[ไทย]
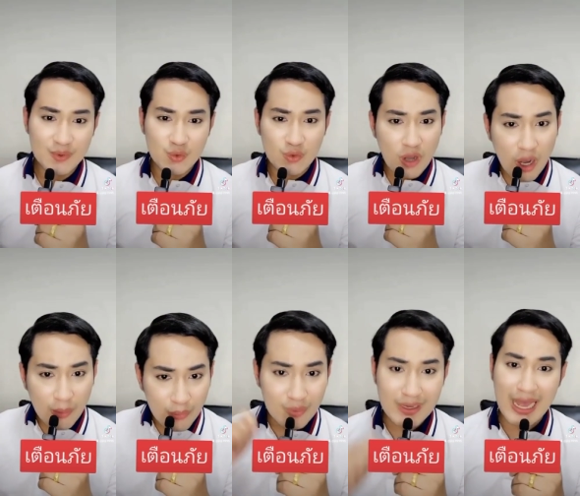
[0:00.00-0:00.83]
พรู้ข้อ
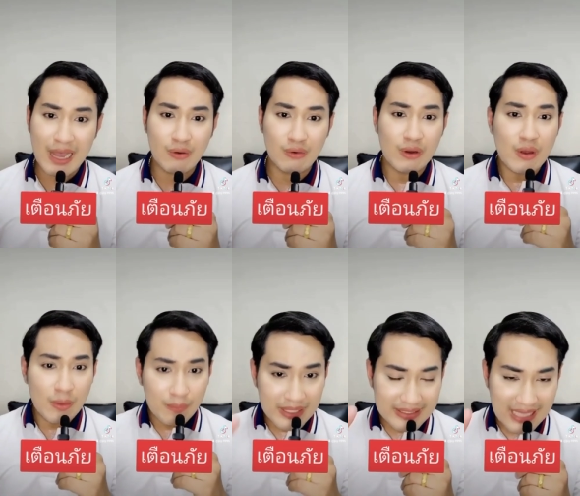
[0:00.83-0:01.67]
มูลเรา
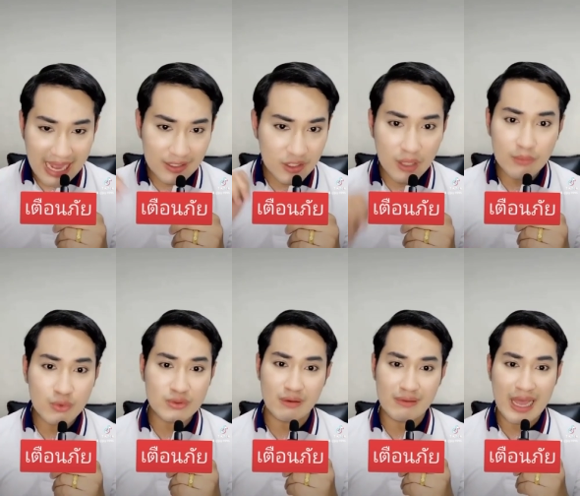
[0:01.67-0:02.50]
มีฐานข้อมู
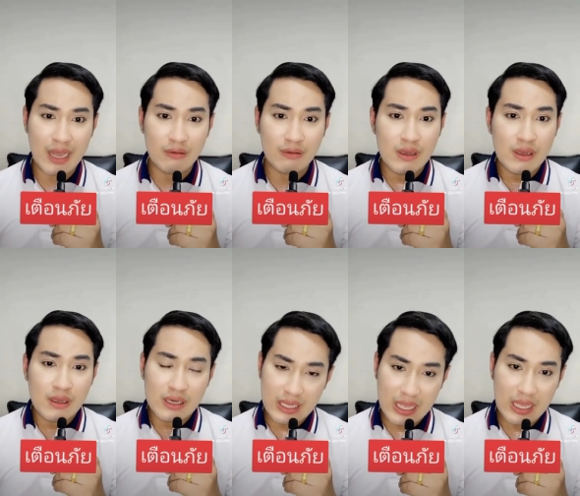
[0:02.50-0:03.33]
ลของเรา
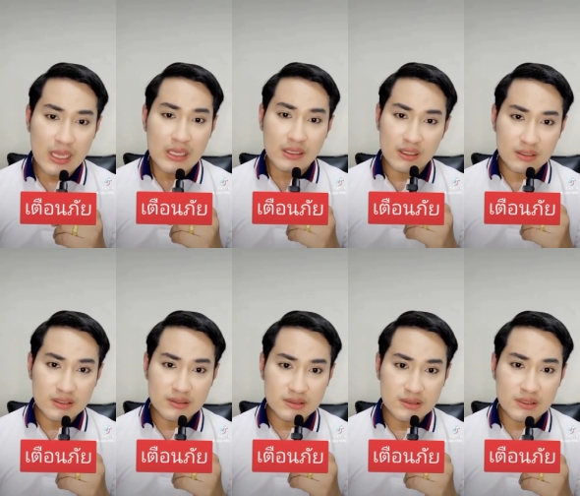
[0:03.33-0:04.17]
นะคะ ก็
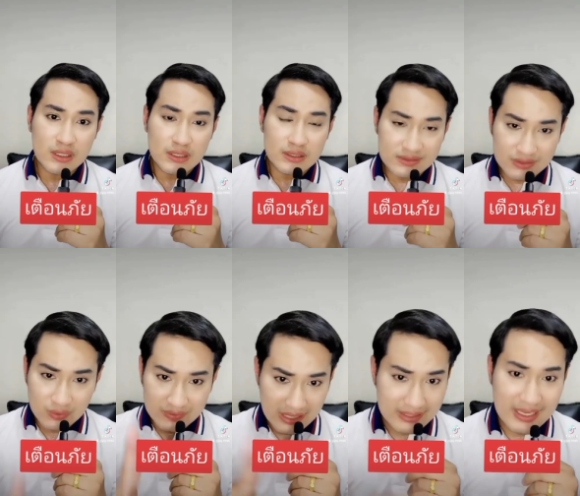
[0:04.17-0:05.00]
คือจุ
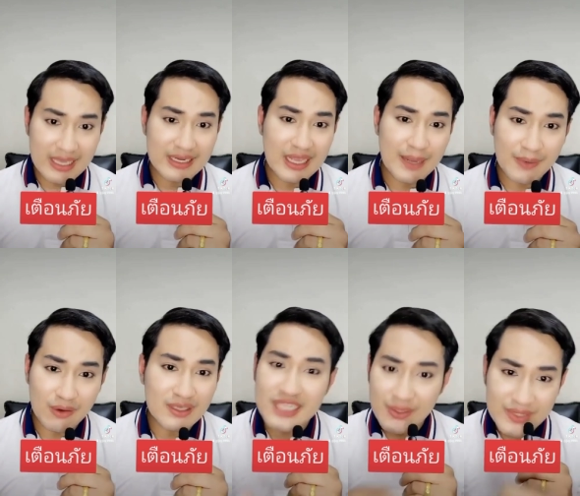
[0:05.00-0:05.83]
ดสังเกตนะครับ เขา
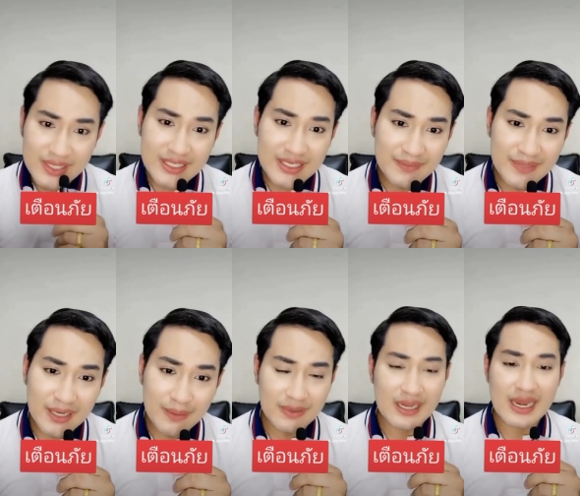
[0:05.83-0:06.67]
ก็ใช้วิธีเดิ
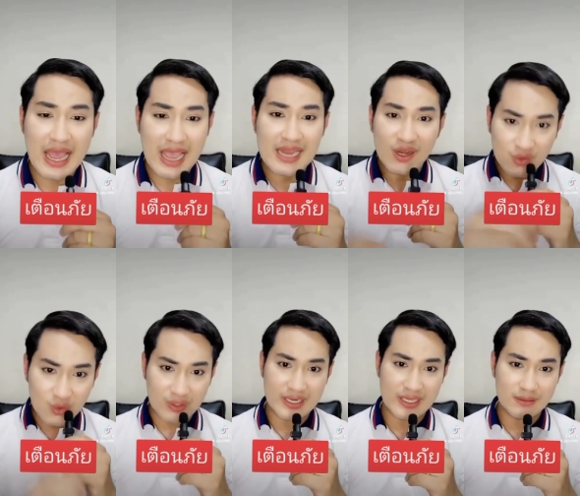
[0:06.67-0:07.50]
มๆมาเรื่อยๆให้เราก
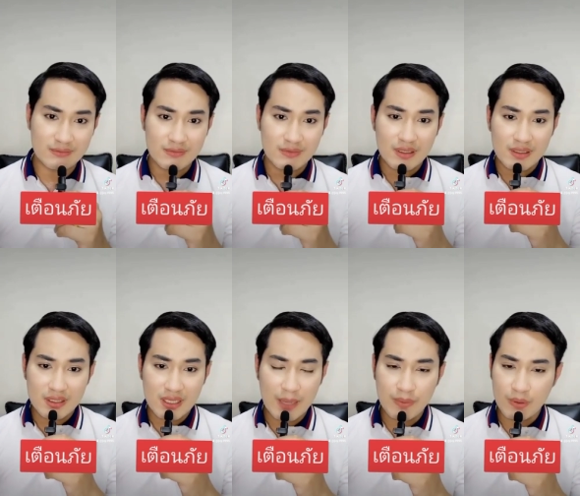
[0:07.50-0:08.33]
ดลิงก์
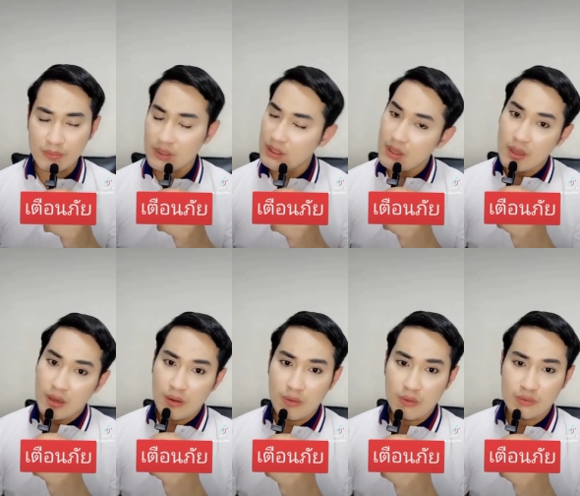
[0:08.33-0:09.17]
นะครับผม
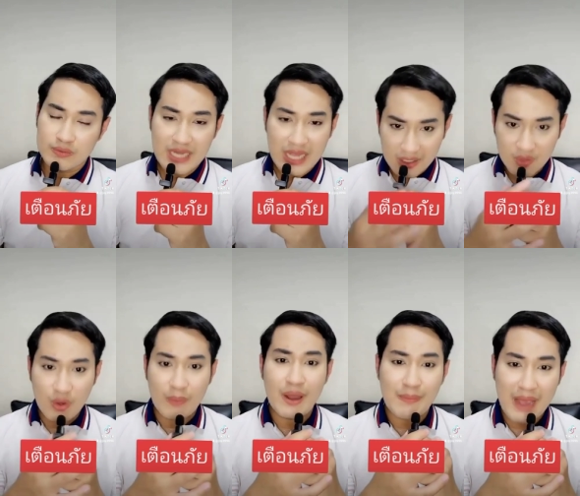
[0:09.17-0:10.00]
โอ้ น่ากลัว
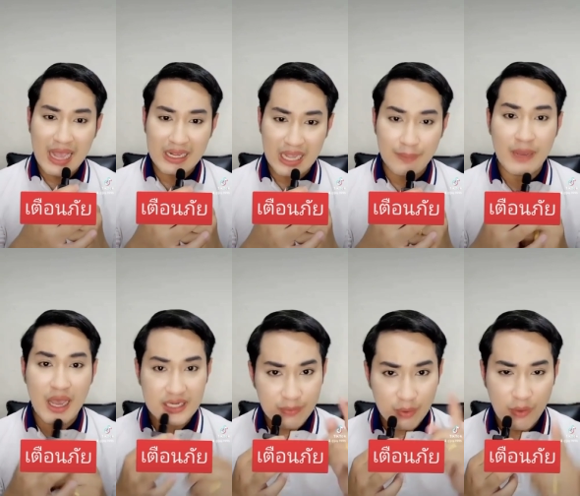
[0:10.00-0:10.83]
มากๆครับ อั
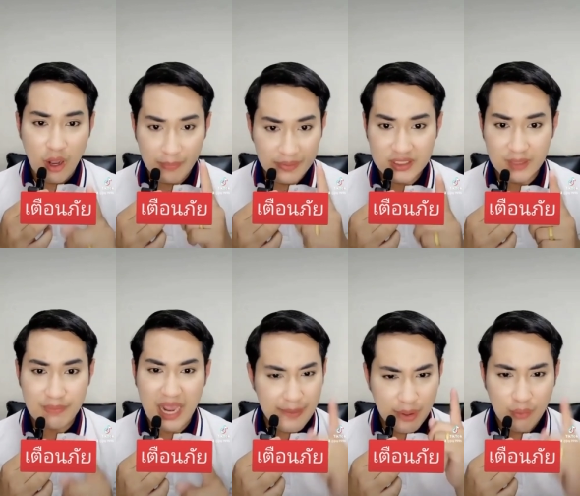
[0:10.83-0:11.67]
นนี้ผมออกมาเตือน
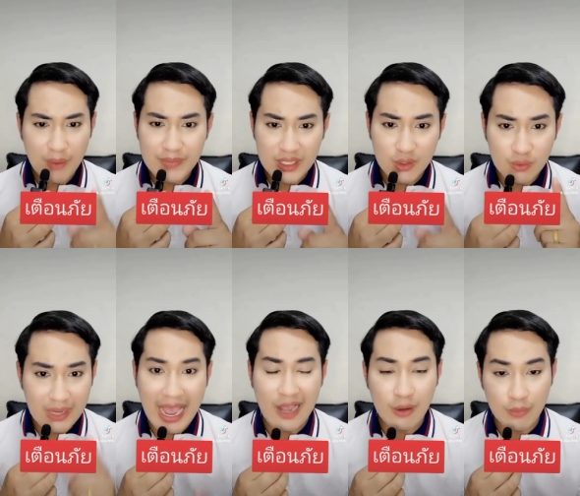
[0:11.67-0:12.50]
ภัยเพราะว่ามีลูก
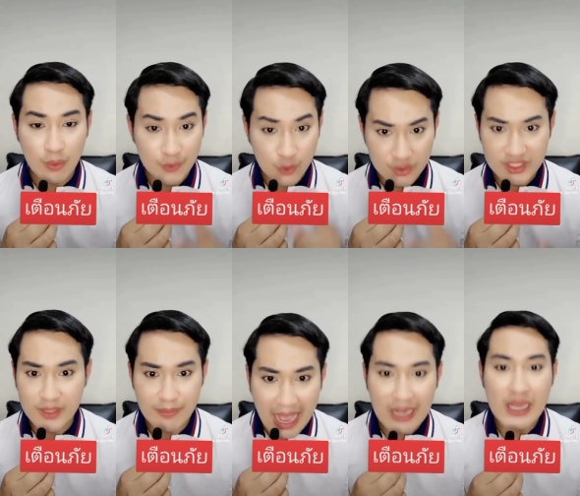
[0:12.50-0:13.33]
ค้าของผมโดนเย
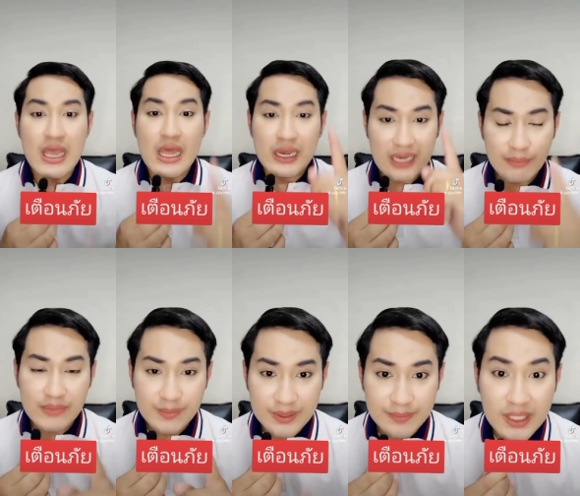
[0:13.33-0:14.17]
อะมาก และมี
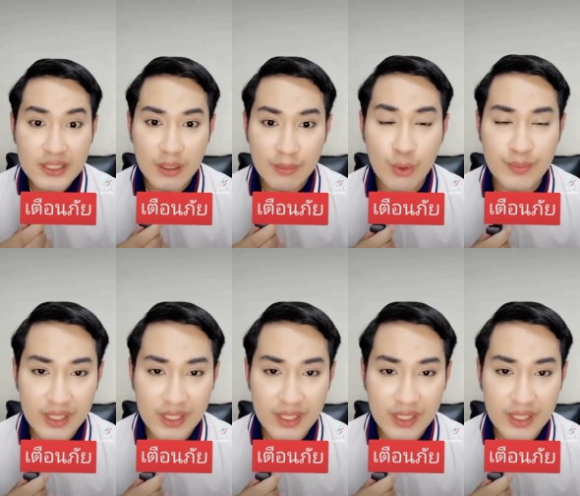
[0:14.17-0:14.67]
เพื่อนๆ ของผม